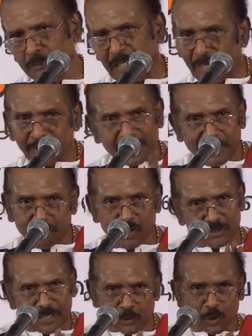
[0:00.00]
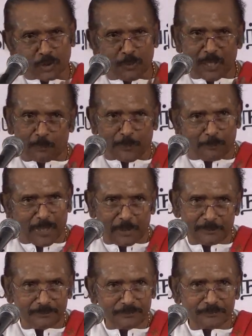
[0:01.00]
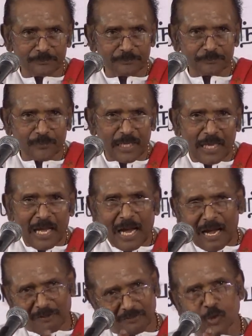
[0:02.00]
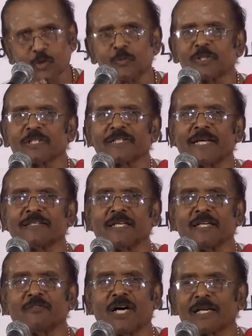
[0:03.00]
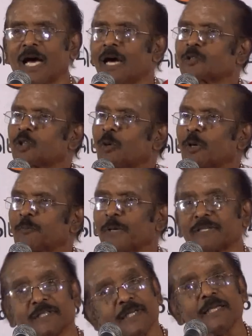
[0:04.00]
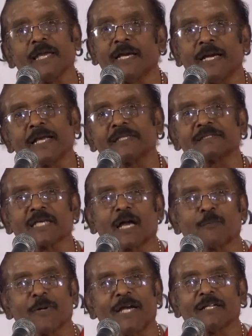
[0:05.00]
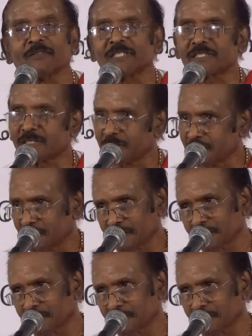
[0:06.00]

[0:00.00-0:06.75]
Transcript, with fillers: தெரிஞ்சால் இவ்வளோ சந்தோஷமாக இருப்போமா அவன் கும்பிட்டுக்கிட்டே தெரியும் நான் அக்டோபர் பத்து நீங்கள் என்னைக்கு சார் பயணம் வச்சுருக்கேன்